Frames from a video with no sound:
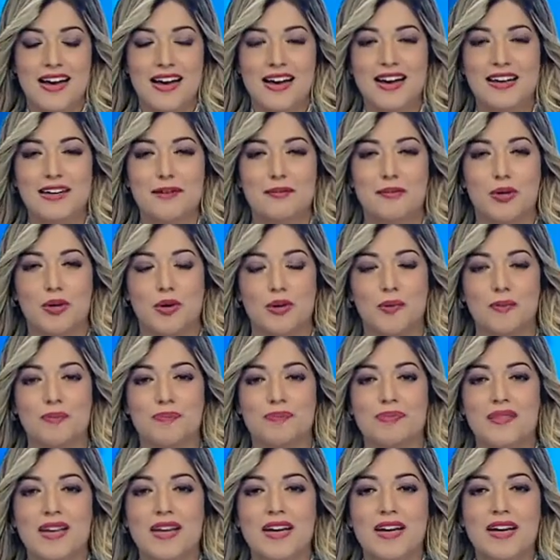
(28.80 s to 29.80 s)
أهلا بكم
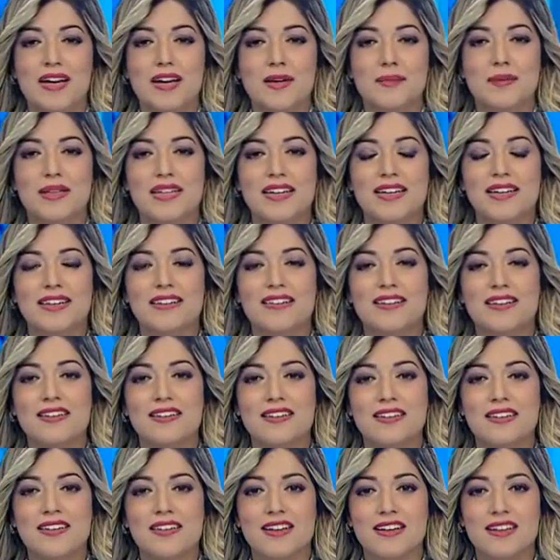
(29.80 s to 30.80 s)
بداية
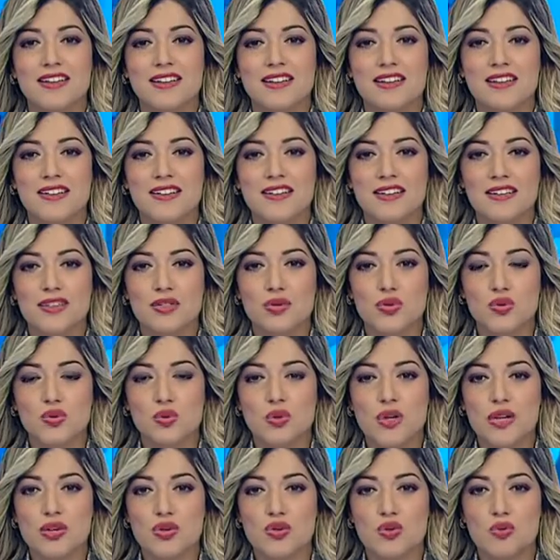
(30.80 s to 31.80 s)
هنأ رئيس
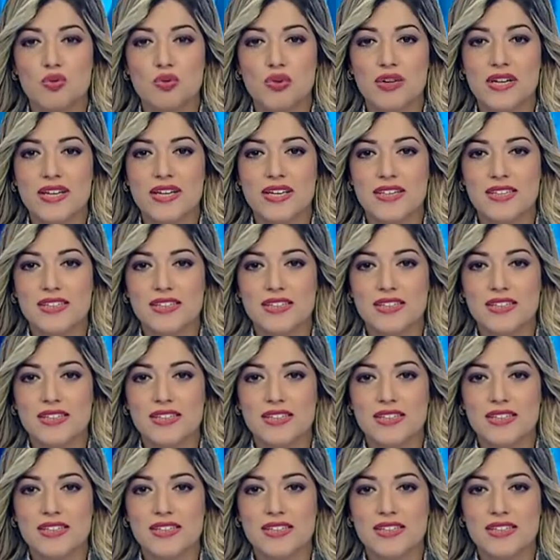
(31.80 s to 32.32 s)
الجمهورية